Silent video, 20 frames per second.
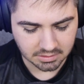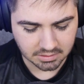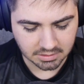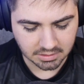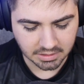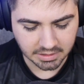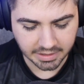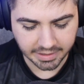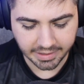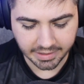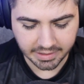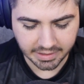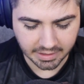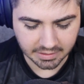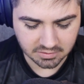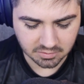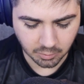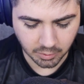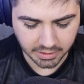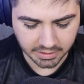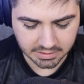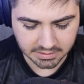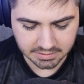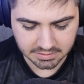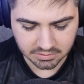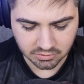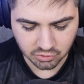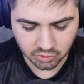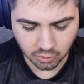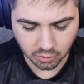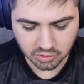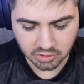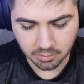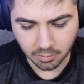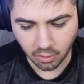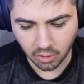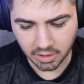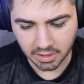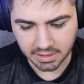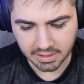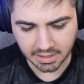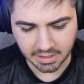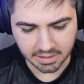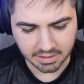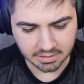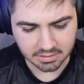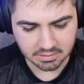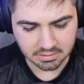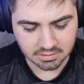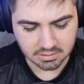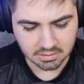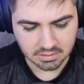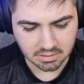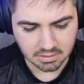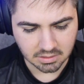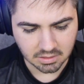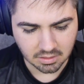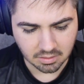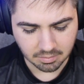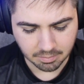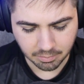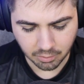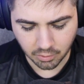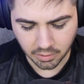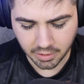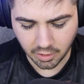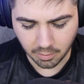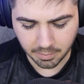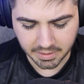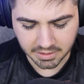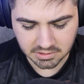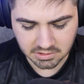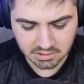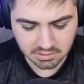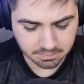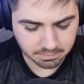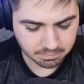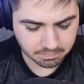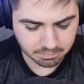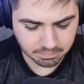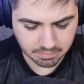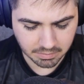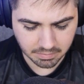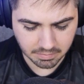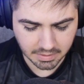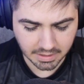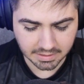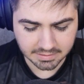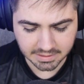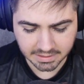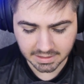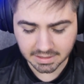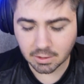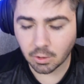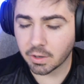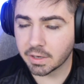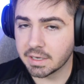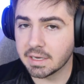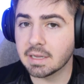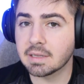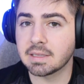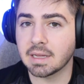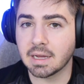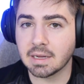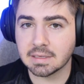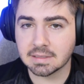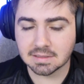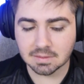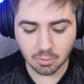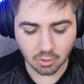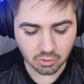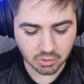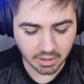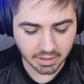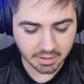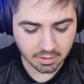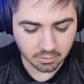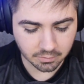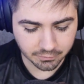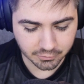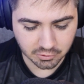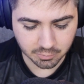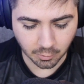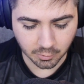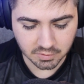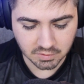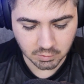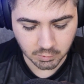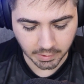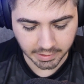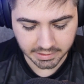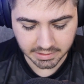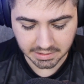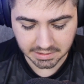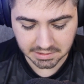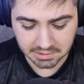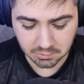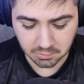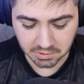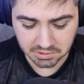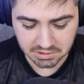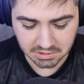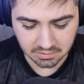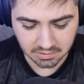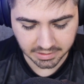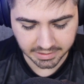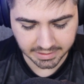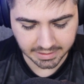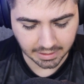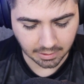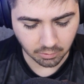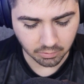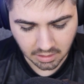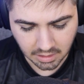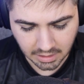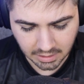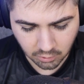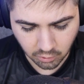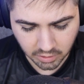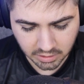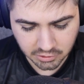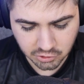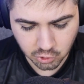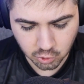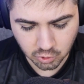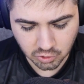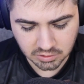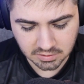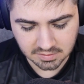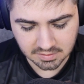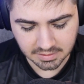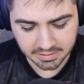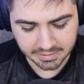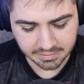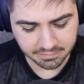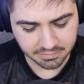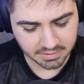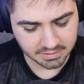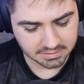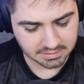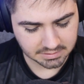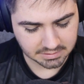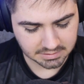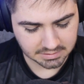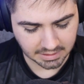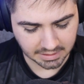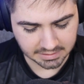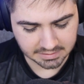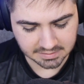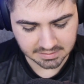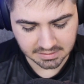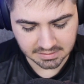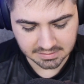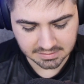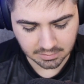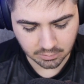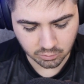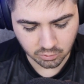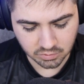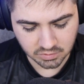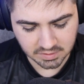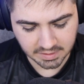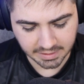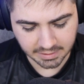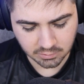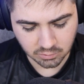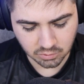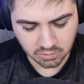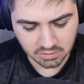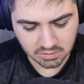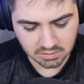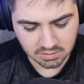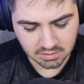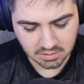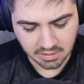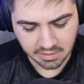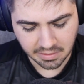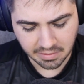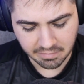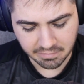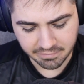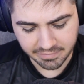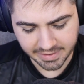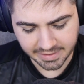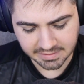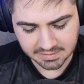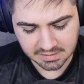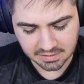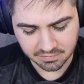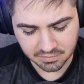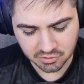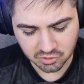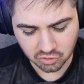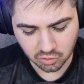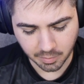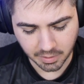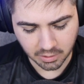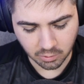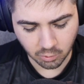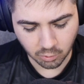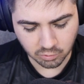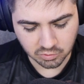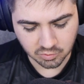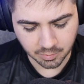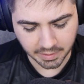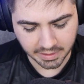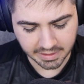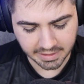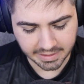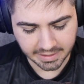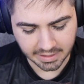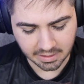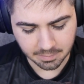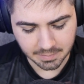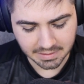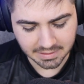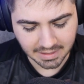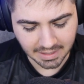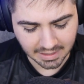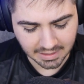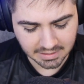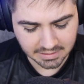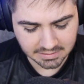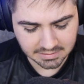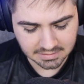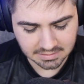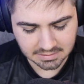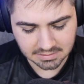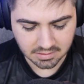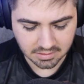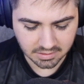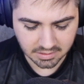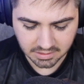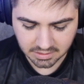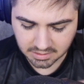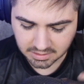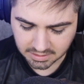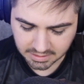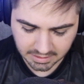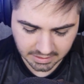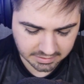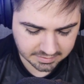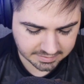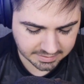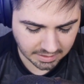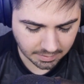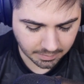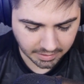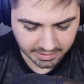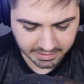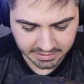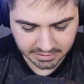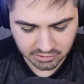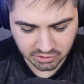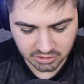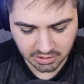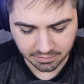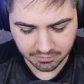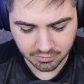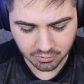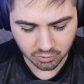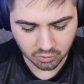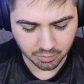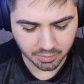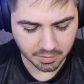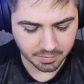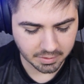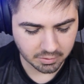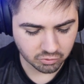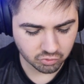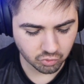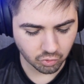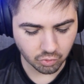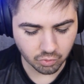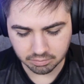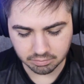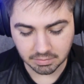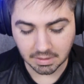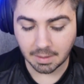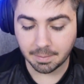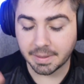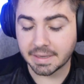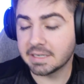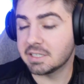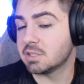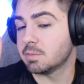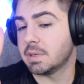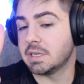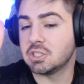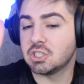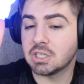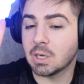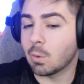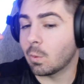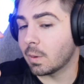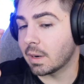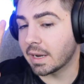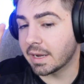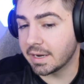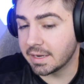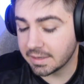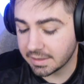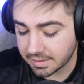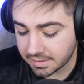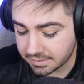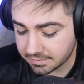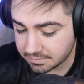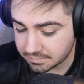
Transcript: E ganhei 500 moedas, show de bola, cara. Pô, realmente, até que é daorinha, tá? Esse modo carreira do Futebol Strike aqui tô achando legal. Agora chutes livres, tá? Inscrição 200, vence, evite tomar gols para ganhar medalhas e aquele esquema lá que a gente já viu no primeiro jogo. Aparentemente é online, né?